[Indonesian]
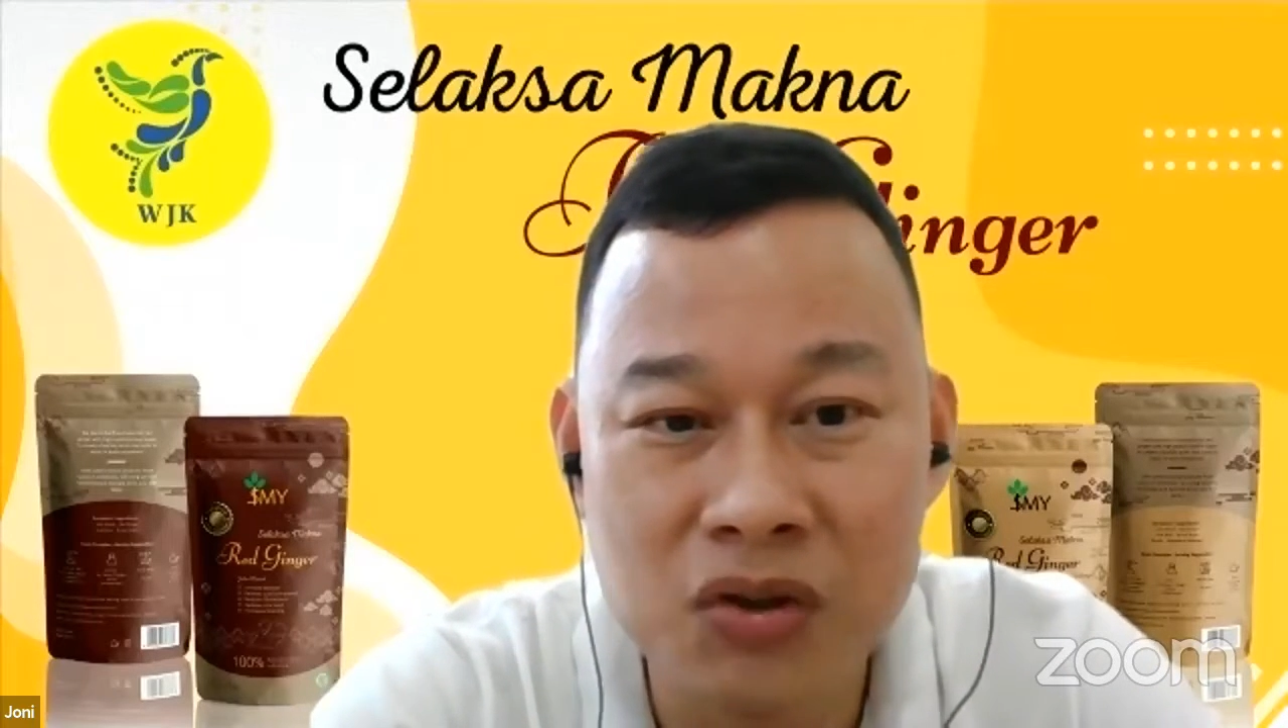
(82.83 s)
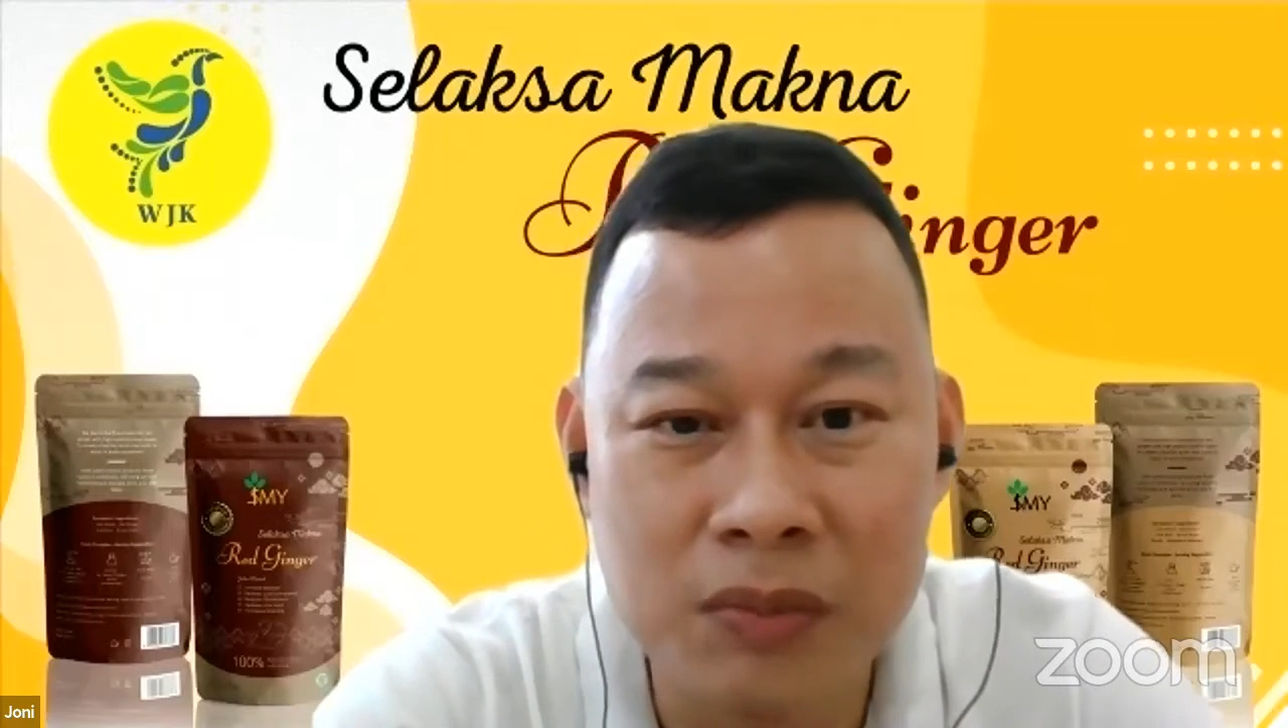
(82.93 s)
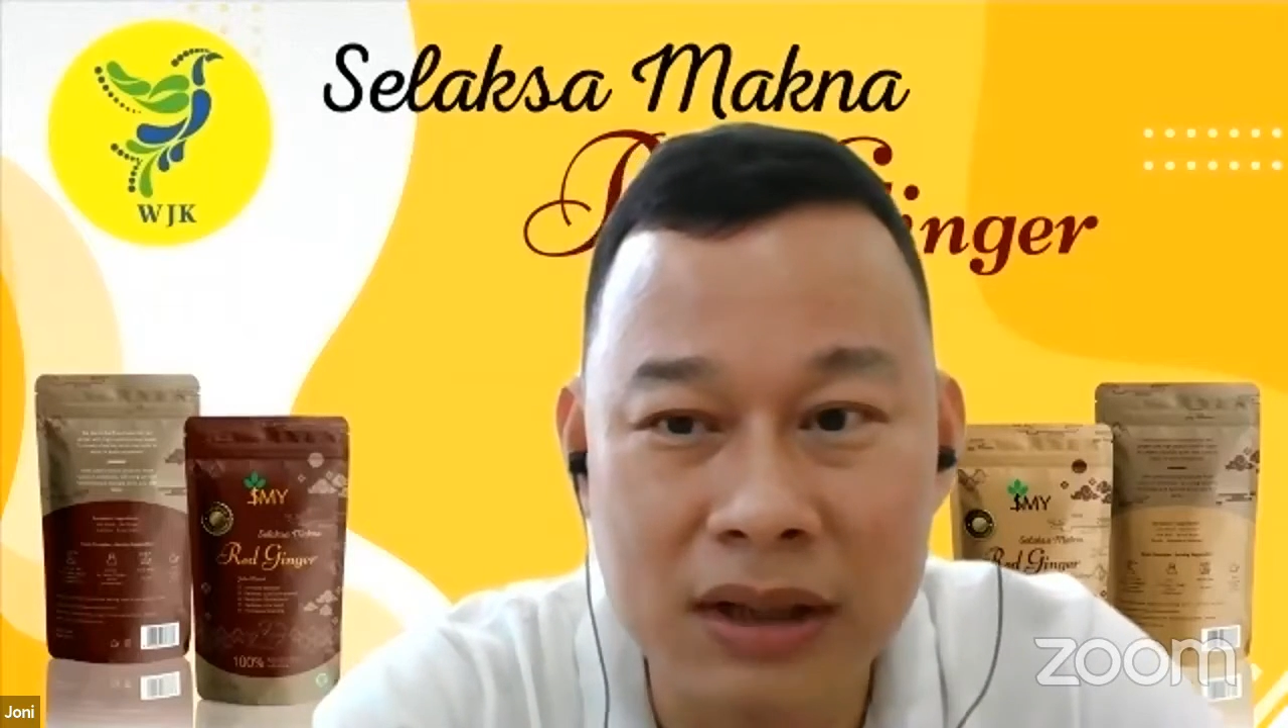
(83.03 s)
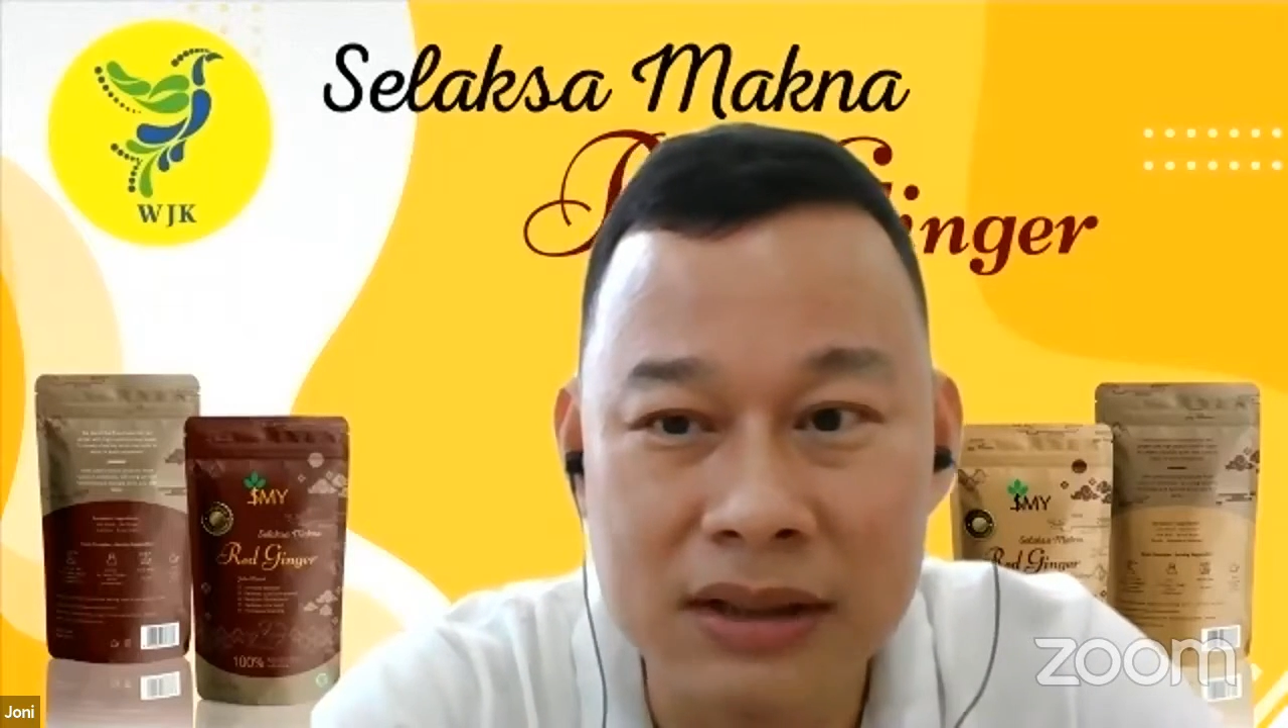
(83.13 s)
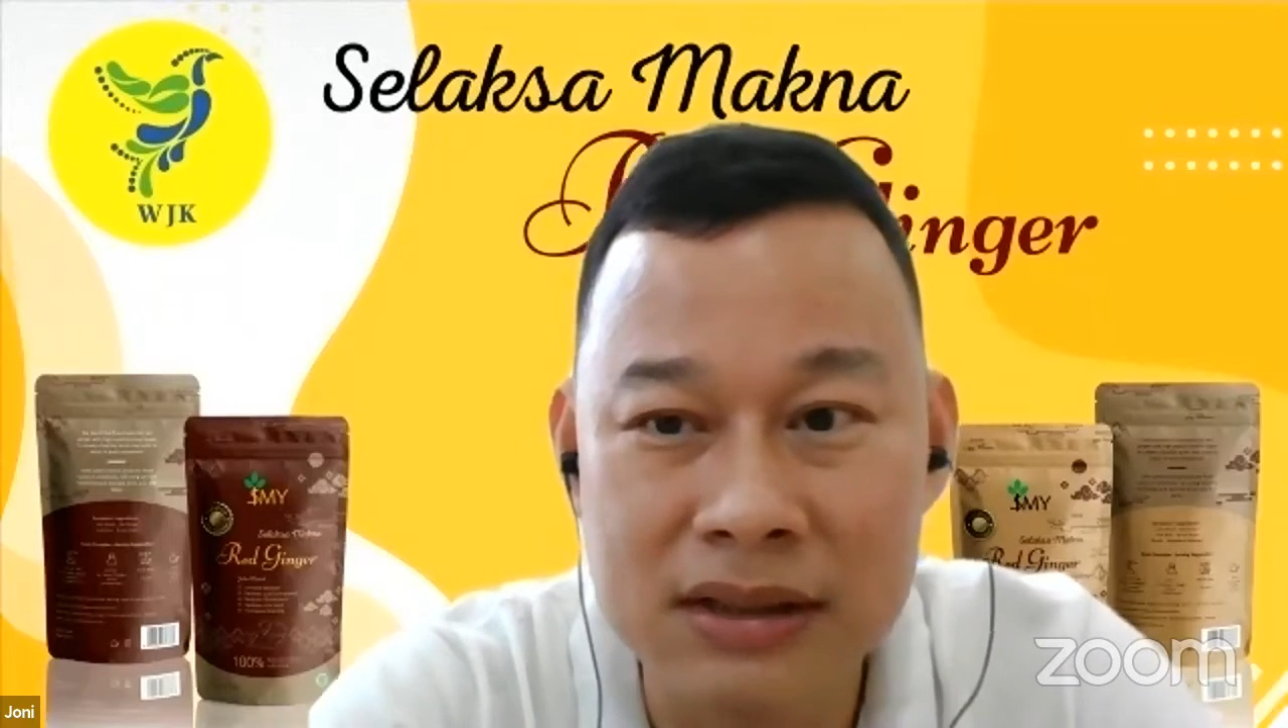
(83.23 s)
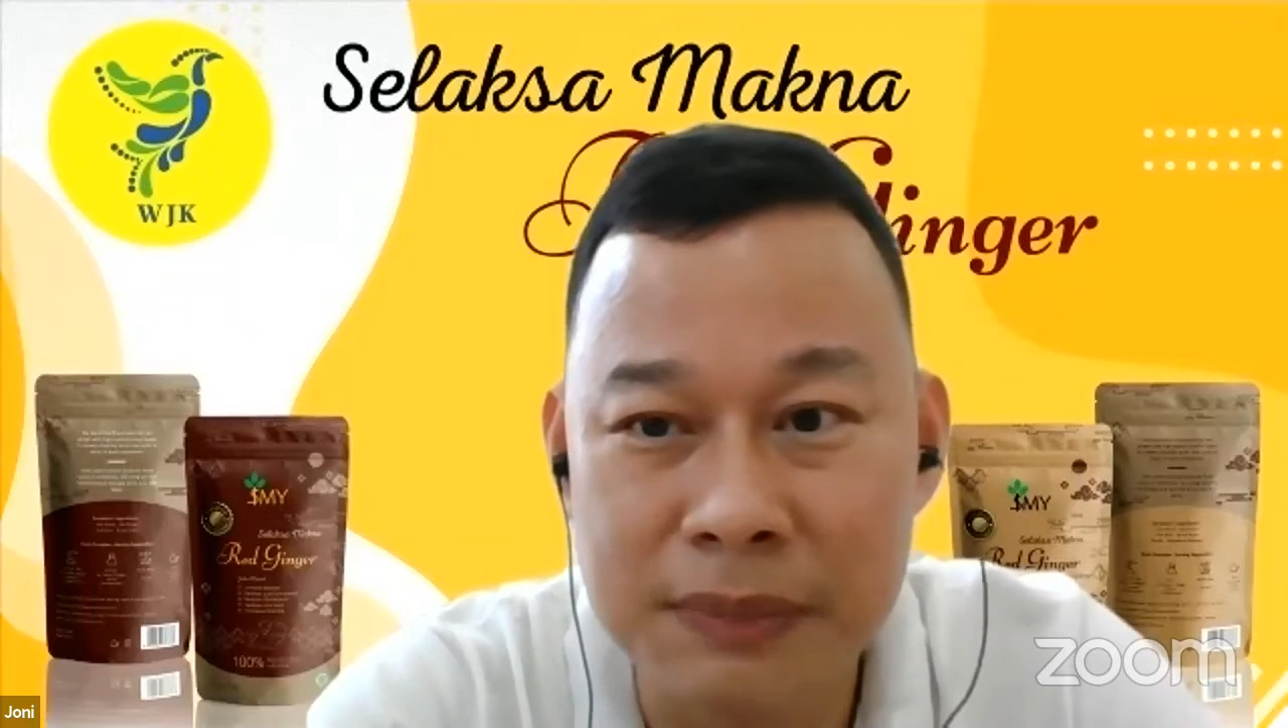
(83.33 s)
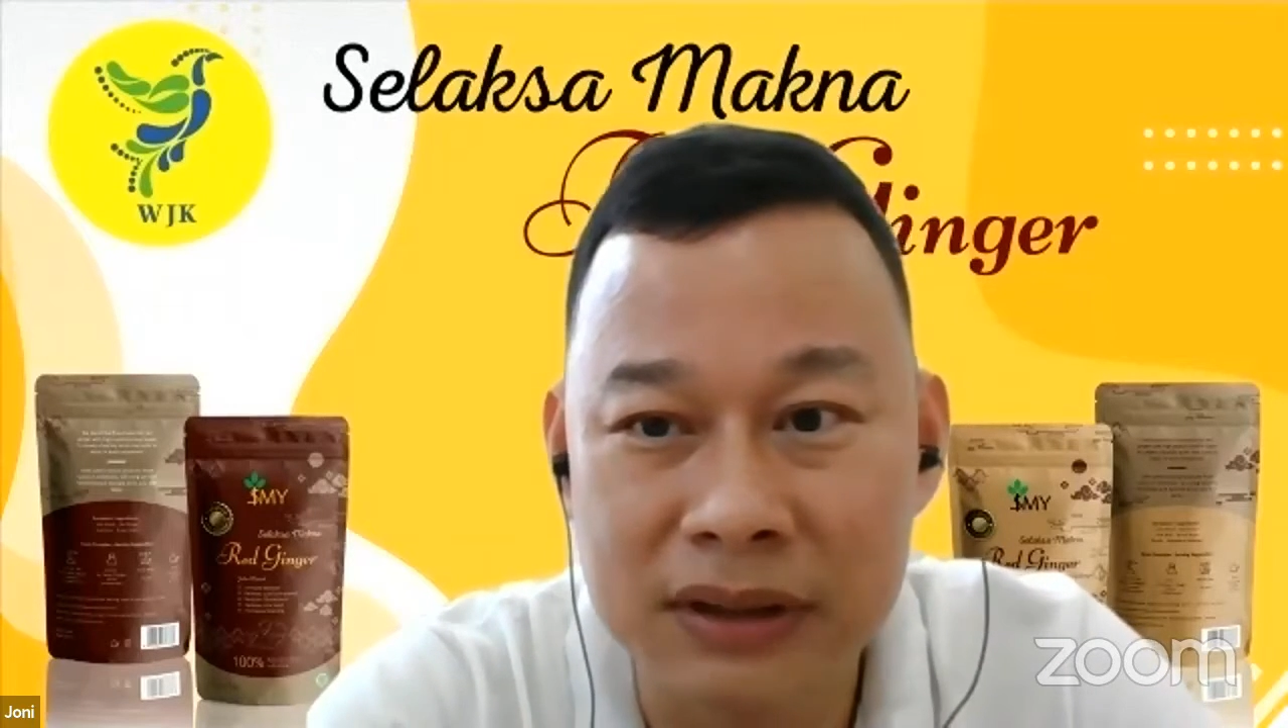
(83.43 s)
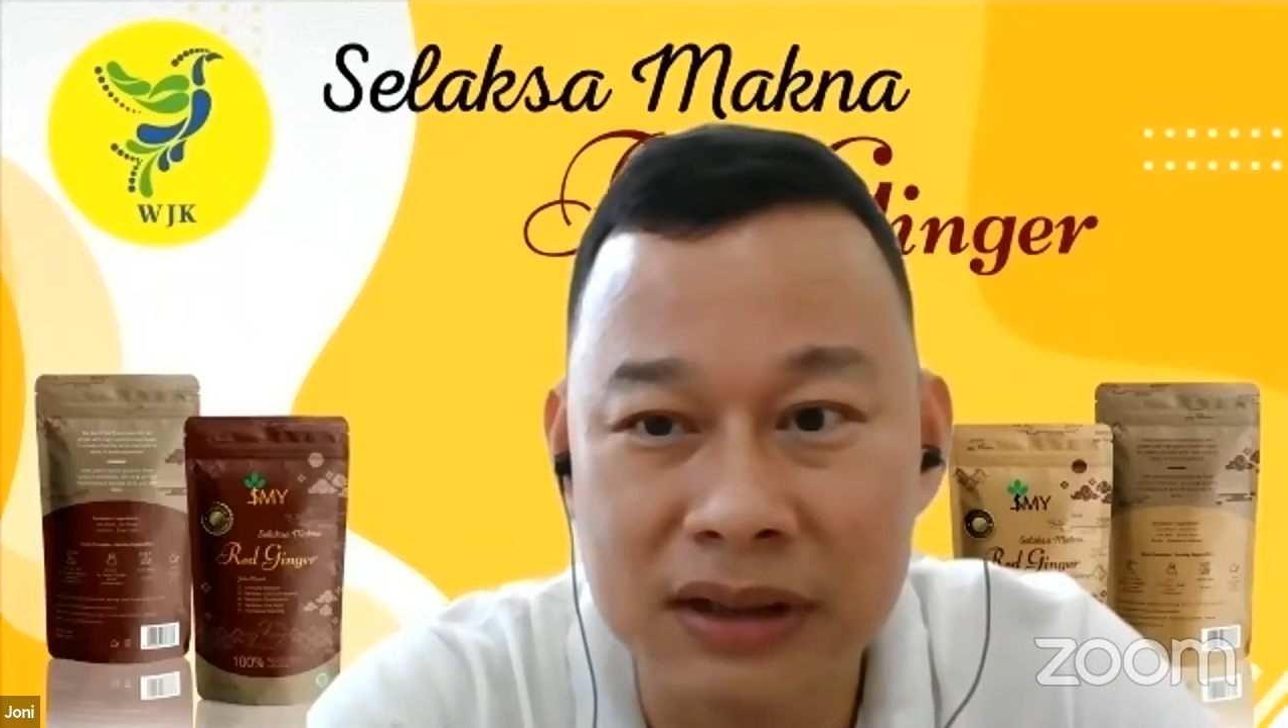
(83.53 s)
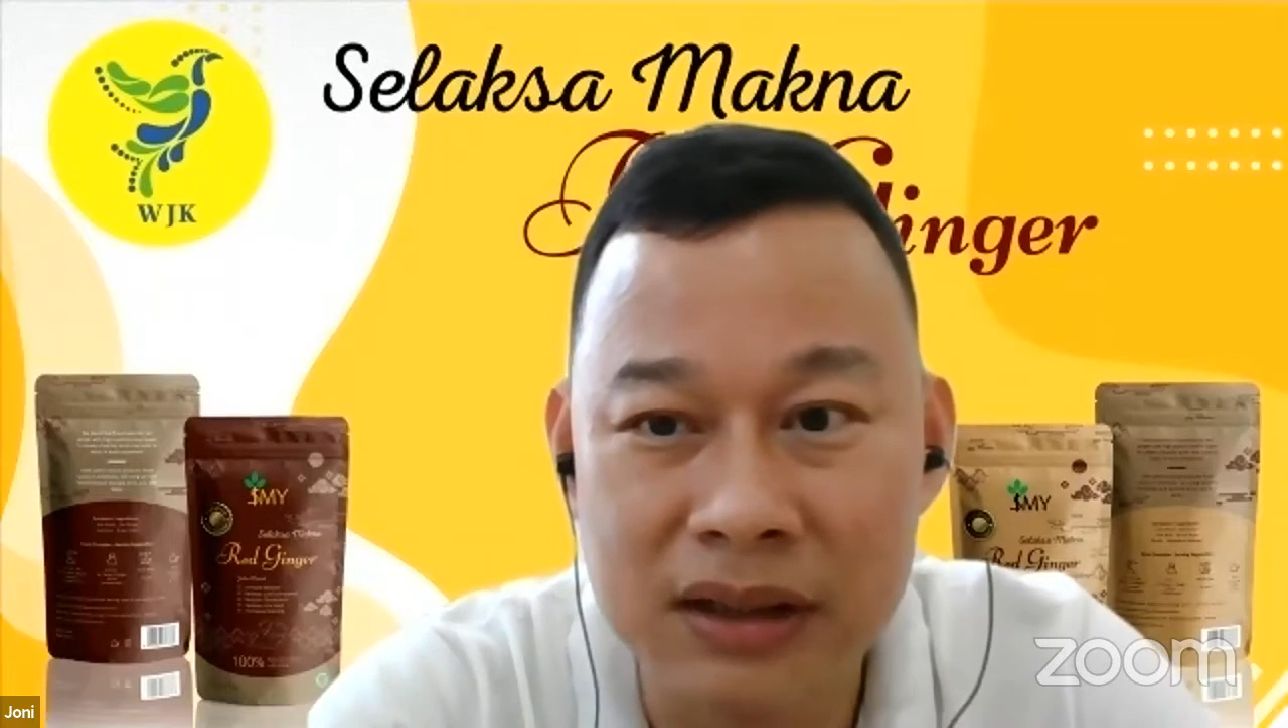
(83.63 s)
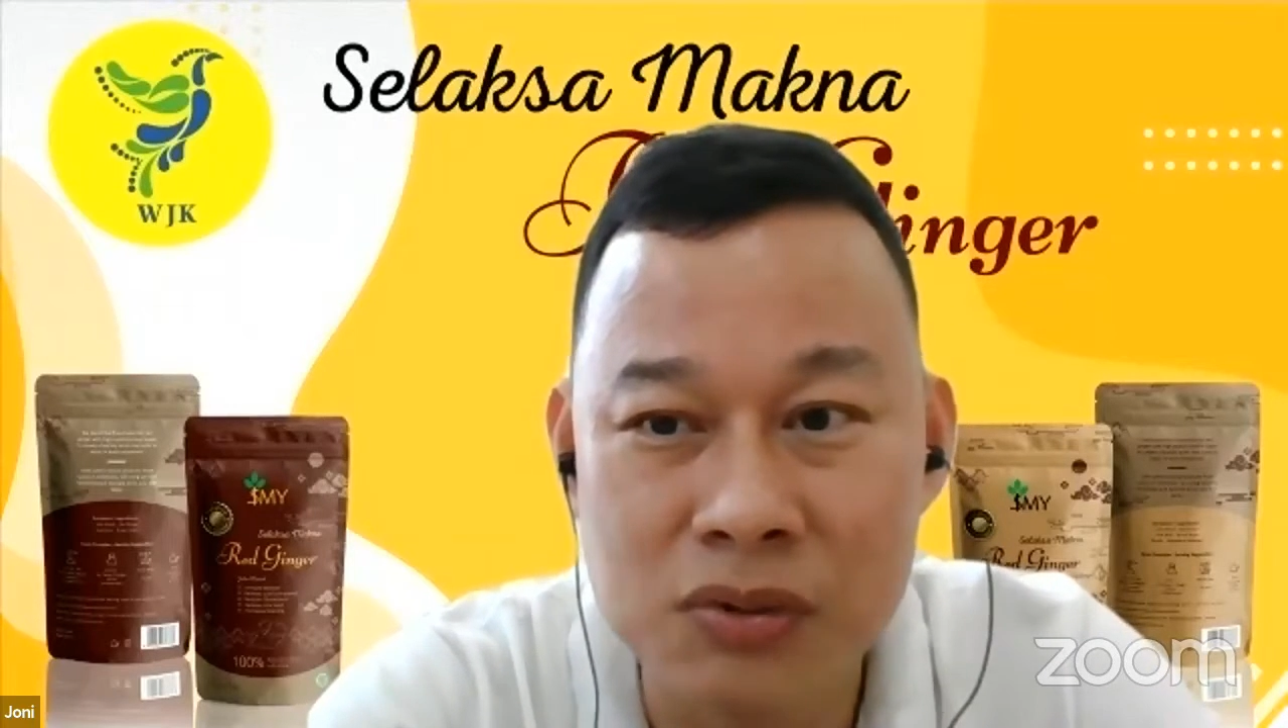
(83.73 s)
minuman seperti